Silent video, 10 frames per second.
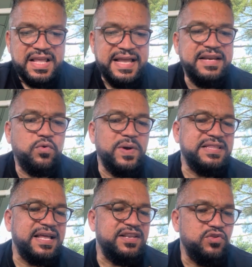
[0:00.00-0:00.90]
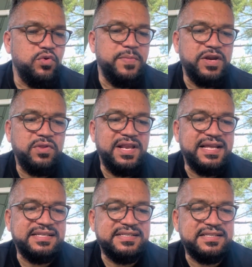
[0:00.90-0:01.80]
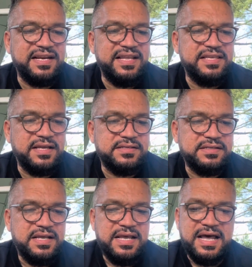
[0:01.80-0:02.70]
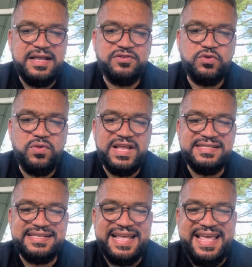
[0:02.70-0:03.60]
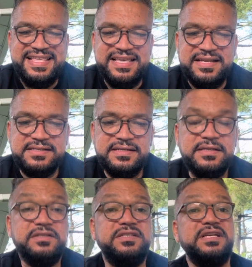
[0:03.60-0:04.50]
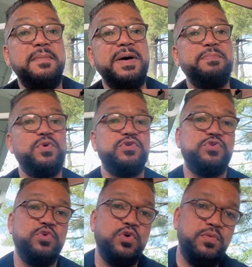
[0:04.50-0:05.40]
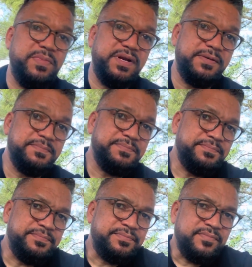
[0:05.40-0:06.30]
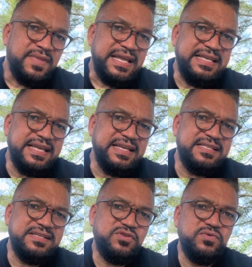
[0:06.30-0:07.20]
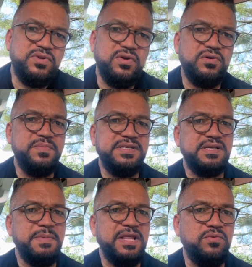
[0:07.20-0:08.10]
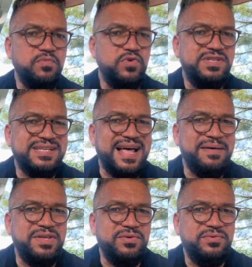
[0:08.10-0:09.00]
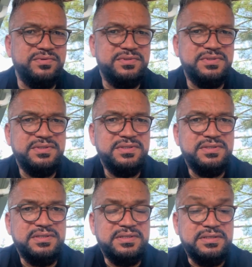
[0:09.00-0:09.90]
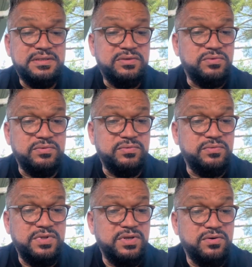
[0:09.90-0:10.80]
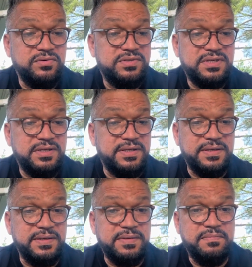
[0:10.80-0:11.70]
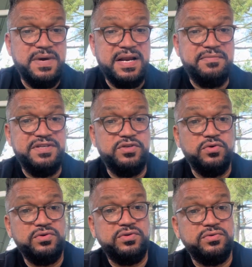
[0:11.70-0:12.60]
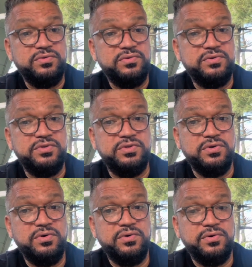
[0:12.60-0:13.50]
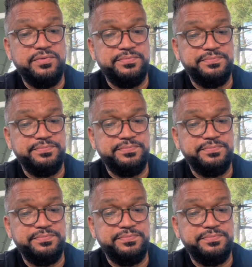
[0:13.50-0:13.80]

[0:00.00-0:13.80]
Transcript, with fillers: Él cuenta el número de las estrellas, a todas ellas llama por su nombre. Y es que este es un Dios, mis amados, muy sabio, un Dios eh, maravilloso. Yo,